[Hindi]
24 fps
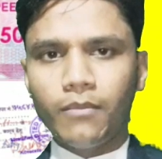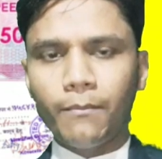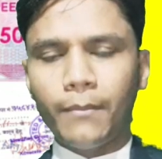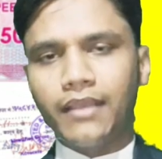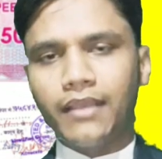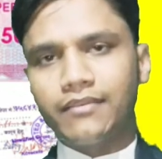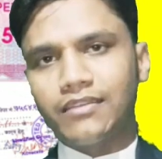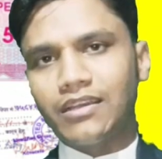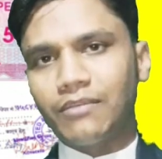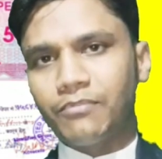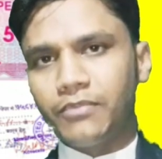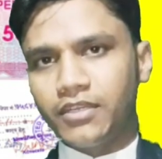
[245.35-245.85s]

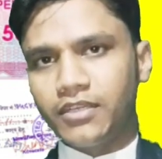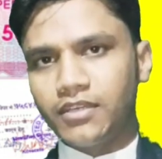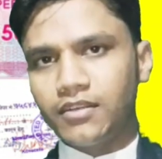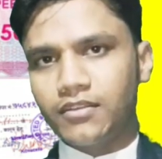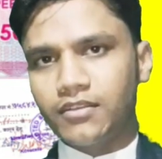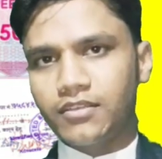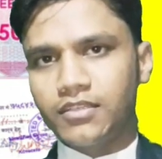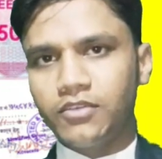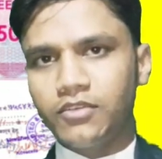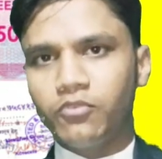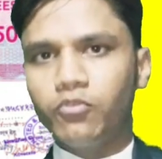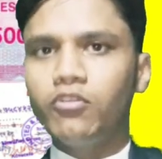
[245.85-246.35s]
पैसा पे
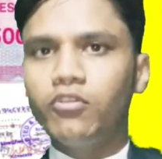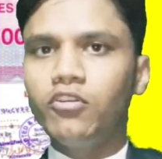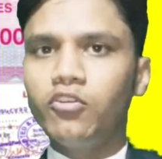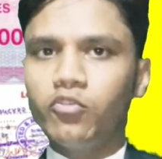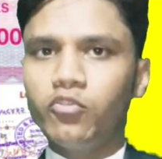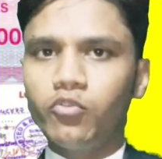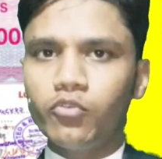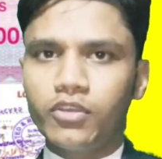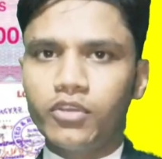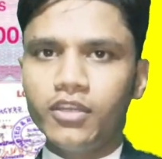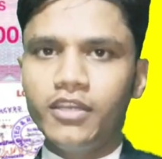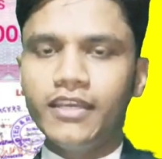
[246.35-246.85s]
करते हैं उन
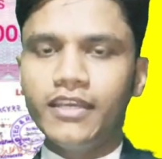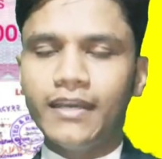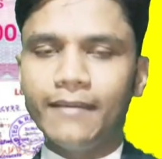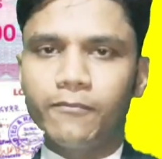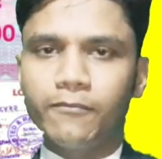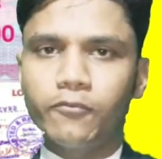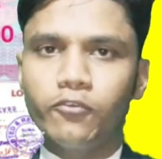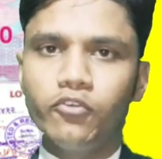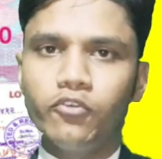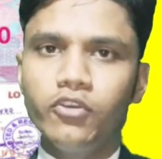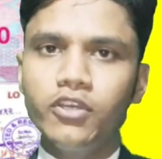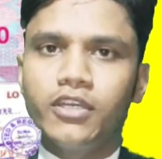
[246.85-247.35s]
लोगों के लिए
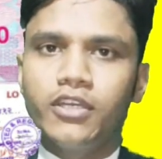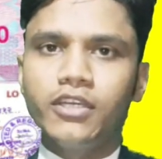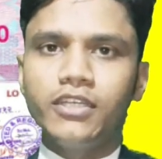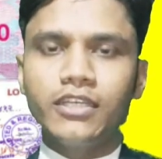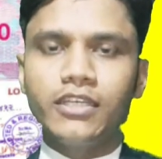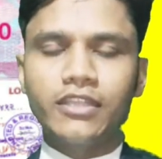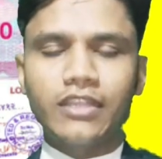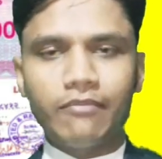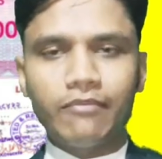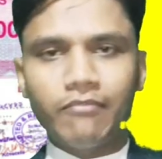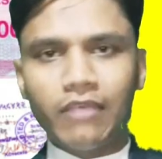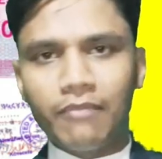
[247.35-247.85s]
आपको
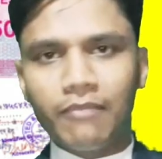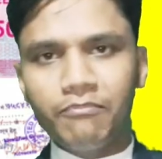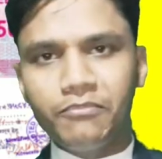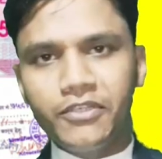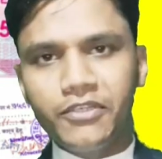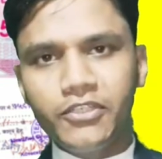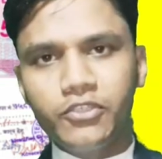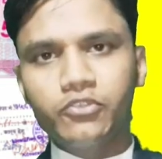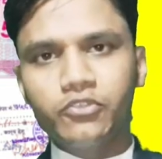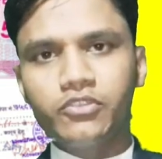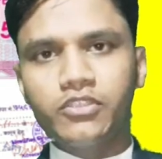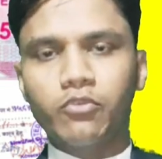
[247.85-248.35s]
ये तमाम
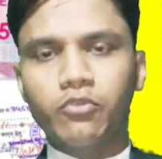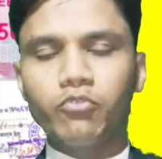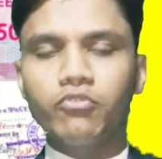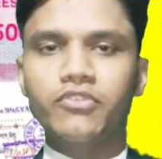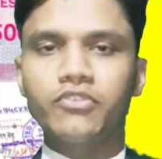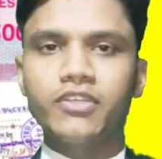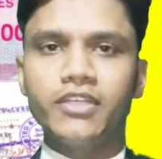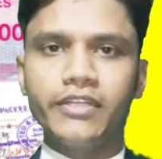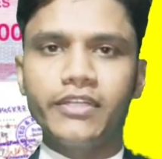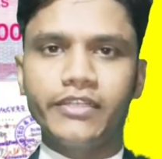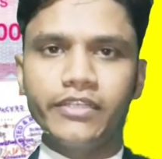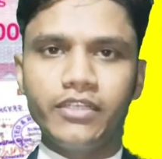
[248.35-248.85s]
वीडियो जरूर
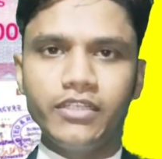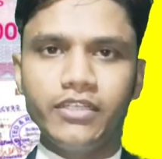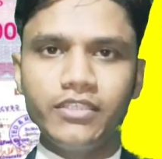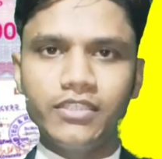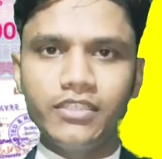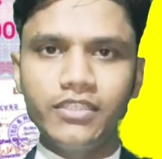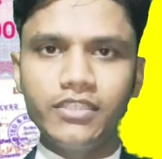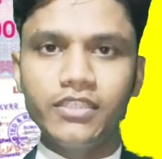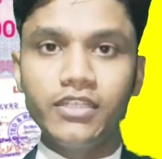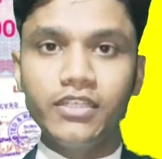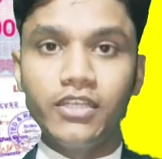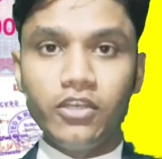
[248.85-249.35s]
शेयर करनी
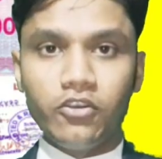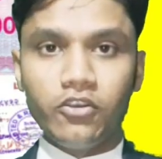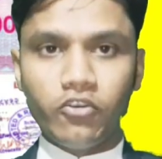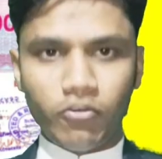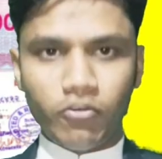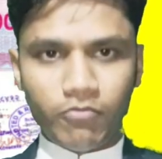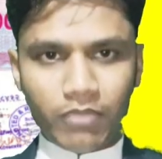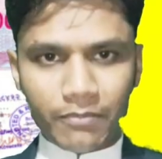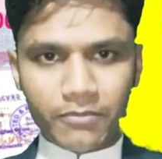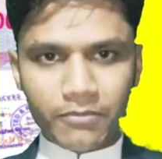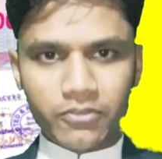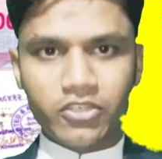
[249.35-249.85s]
चाहिए
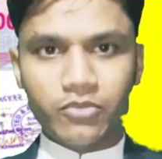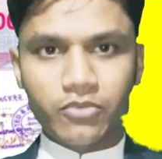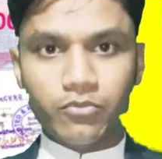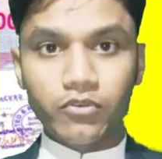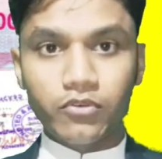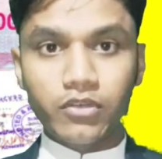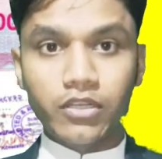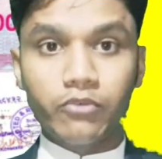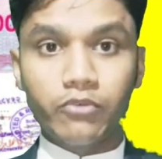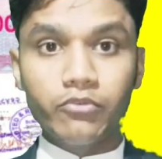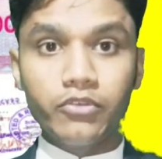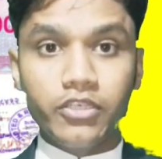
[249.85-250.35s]
और वापस से
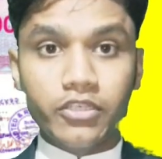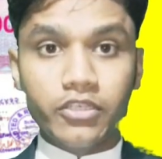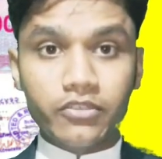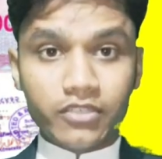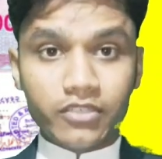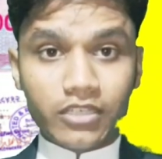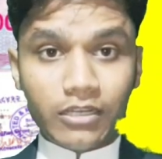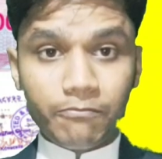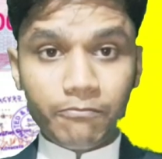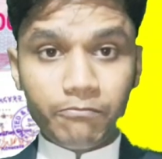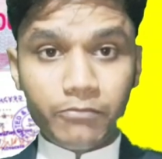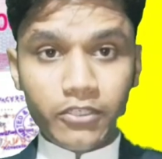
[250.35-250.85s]
बोल रहा हूँ इस
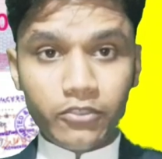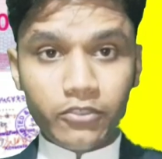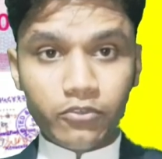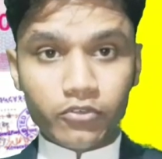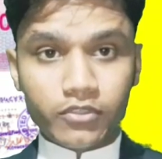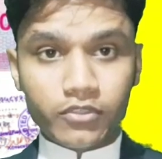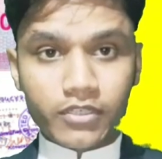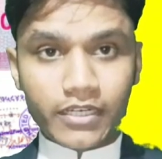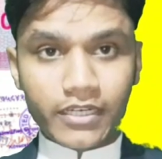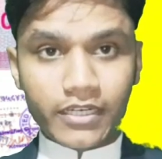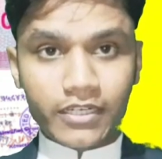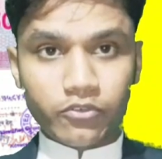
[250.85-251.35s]
कंपनी को
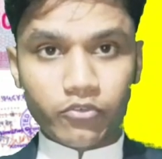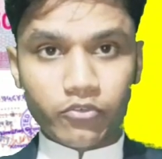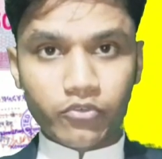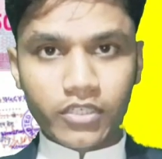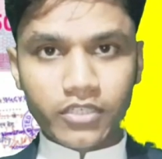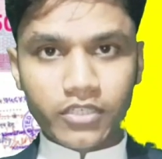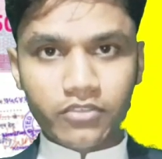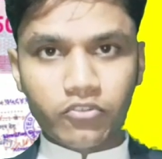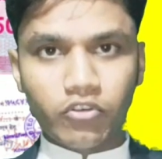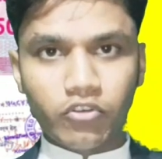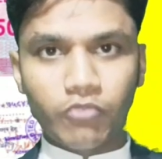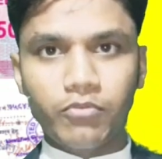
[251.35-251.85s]

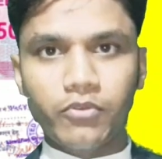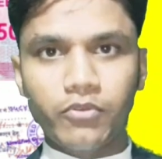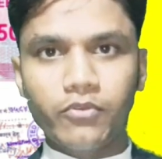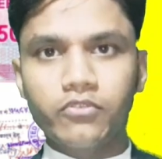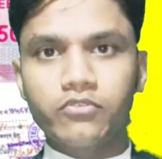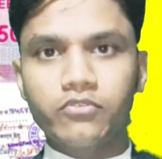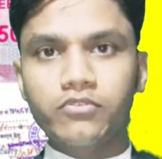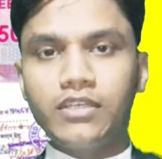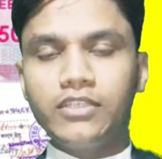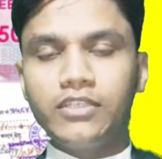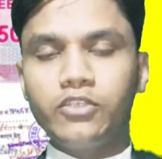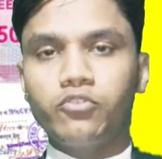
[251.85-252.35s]
क्रेटोनिक
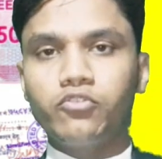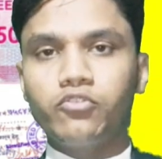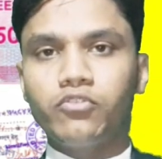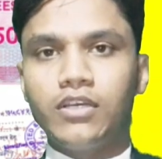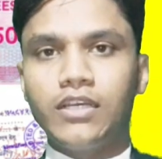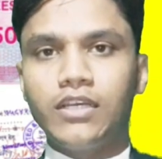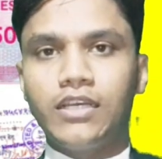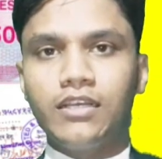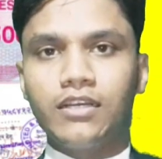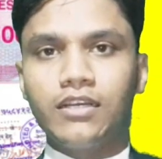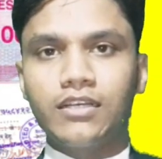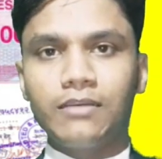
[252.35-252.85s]
सॉफ्टवेयर जो
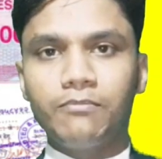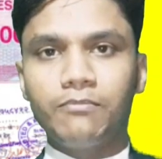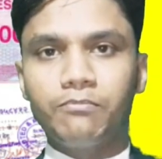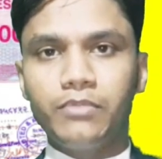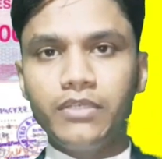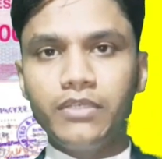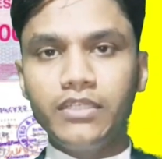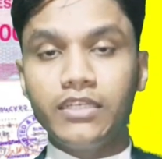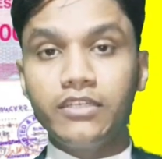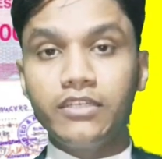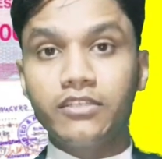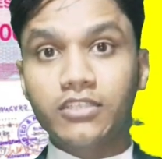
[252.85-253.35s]

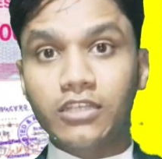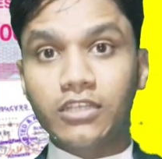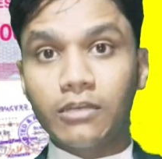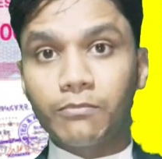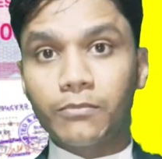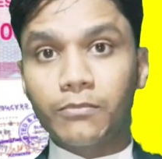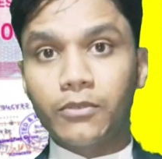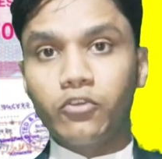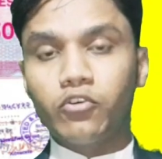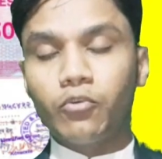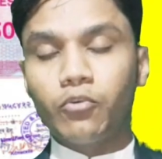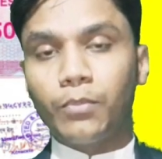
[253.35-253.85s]
कंपनी है इस
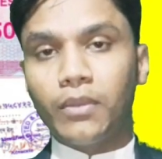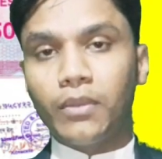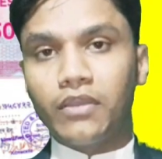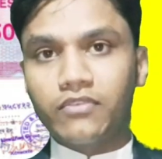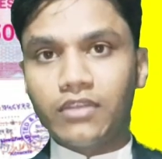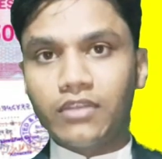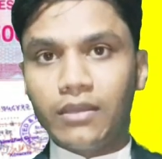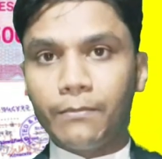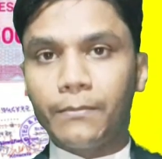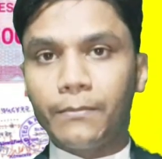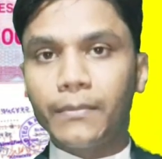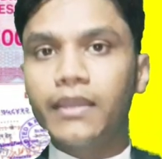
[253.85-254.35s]
कंपनी को
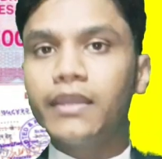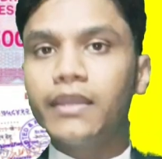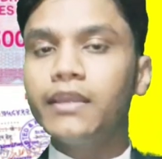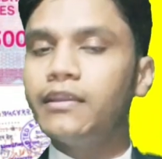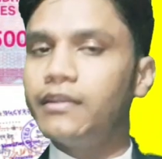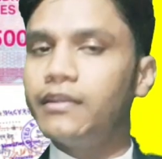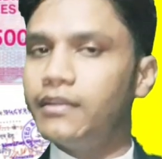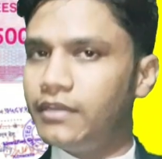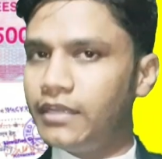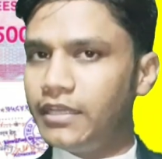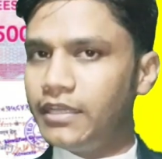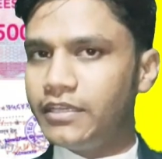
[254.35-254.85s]
पैसा पे
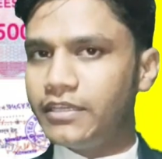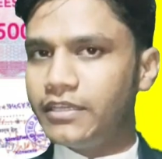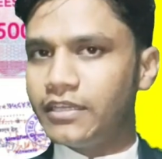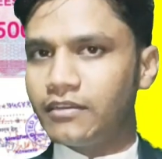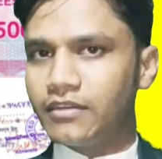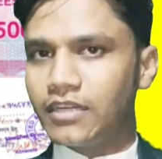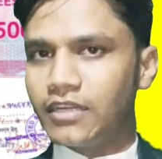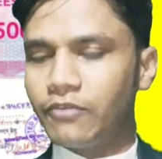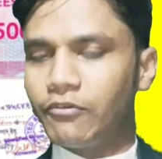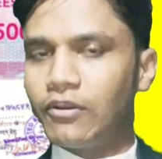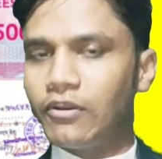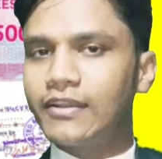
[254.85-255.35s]
नहीं
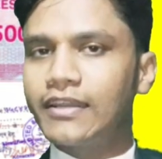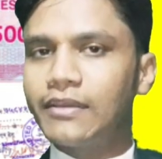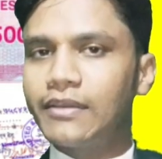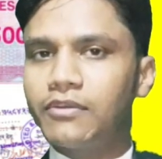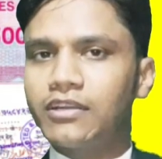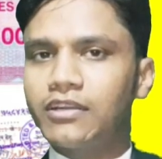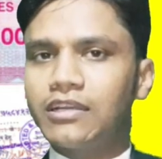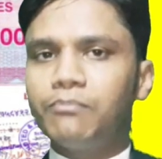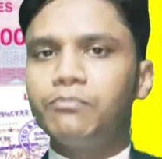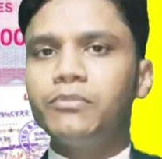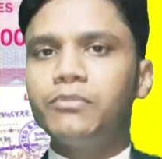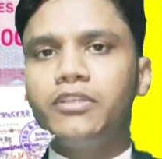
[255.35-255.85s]
करना है वाट
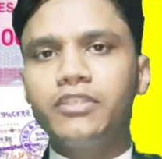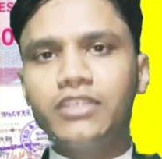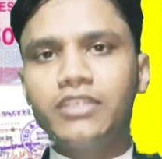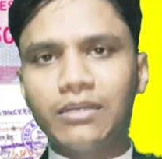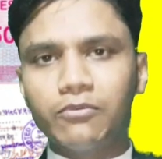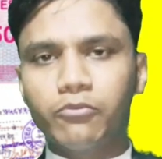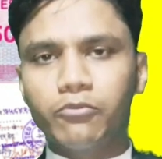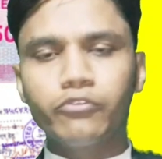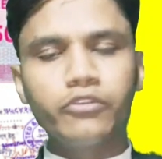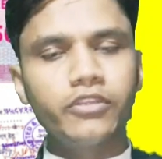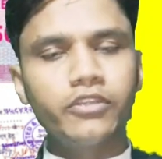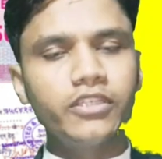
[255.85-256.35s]
एवर कंपनी
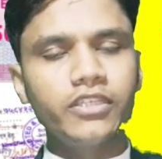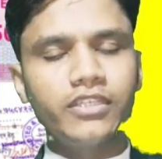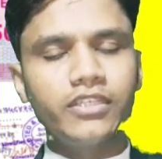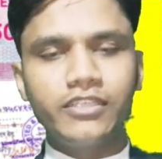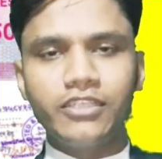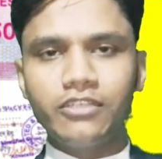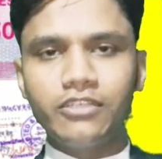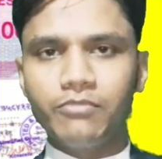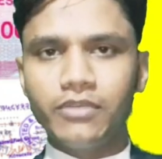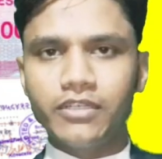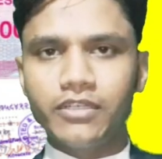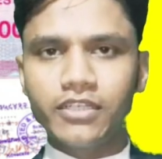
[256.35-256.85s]
क्या बोलती है
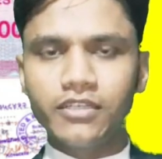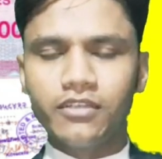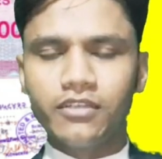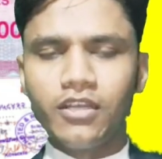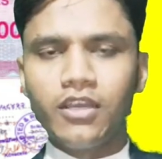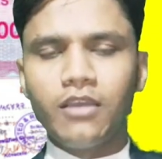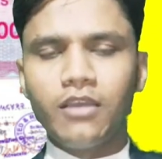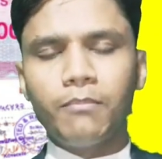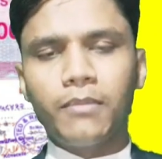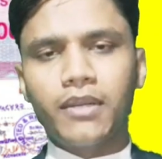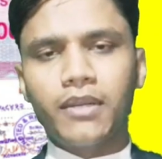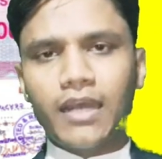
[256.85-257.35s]
डजेंट मैटर
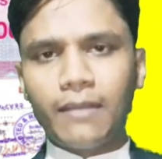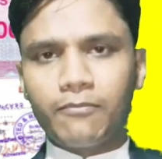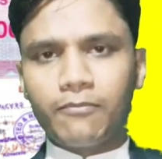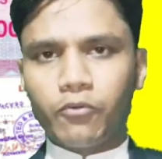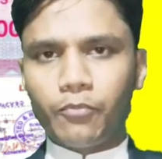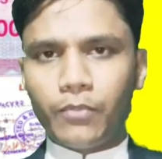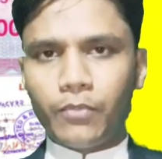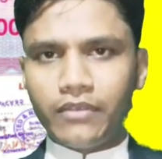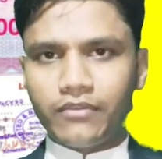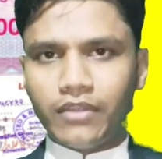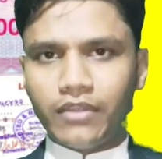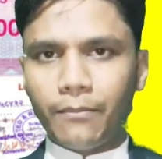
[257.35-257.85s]
बट
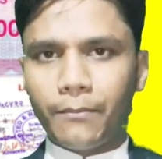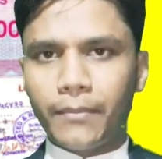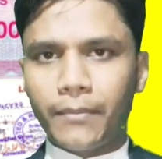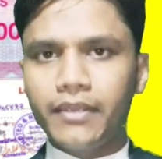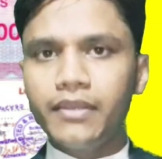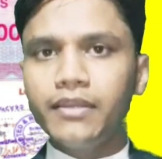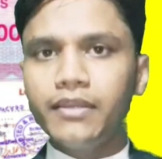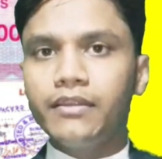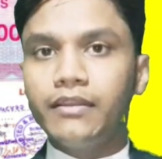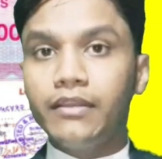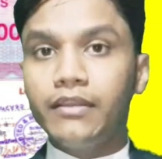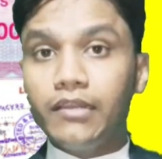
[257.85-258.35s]
आपको पैसा
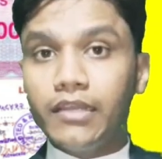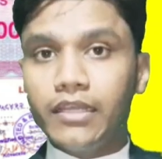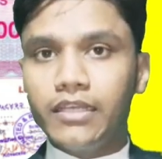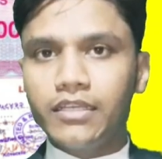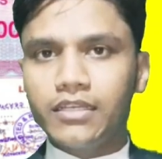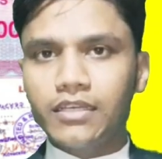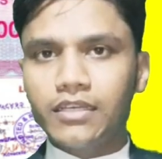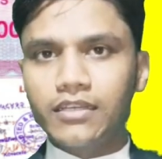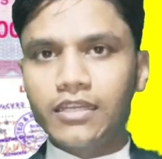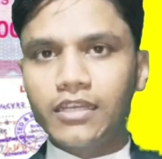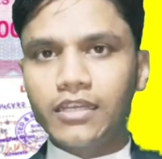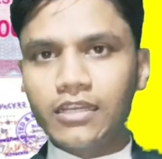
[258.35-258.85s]
पे नहीं
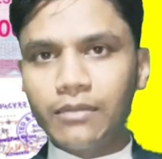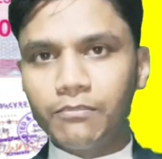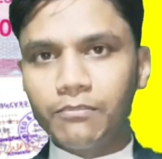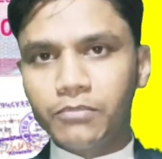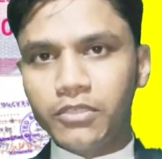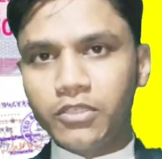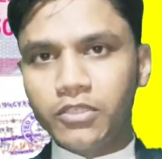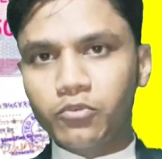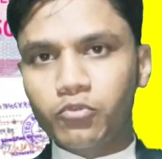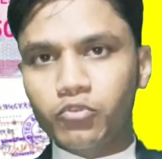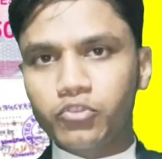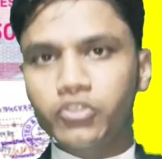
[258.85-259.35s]
करना है
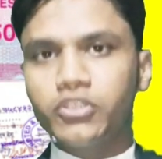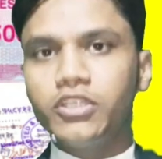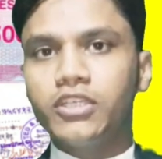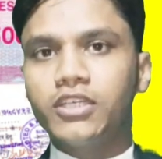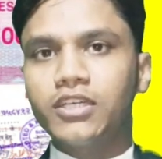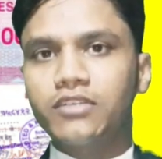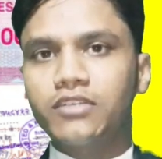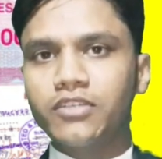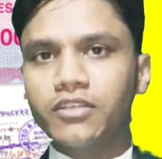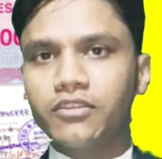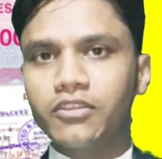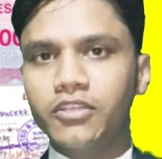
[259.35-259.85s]
कंपनी कुछ नहीं
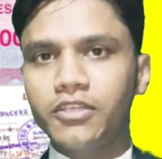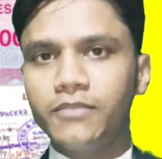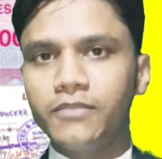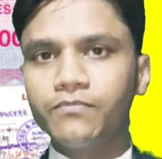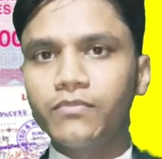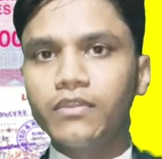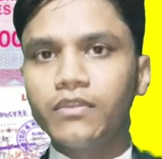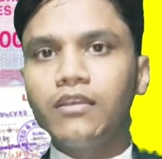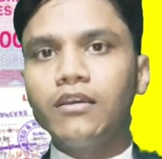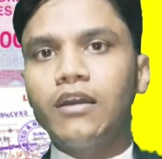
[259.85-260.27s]
कर सकती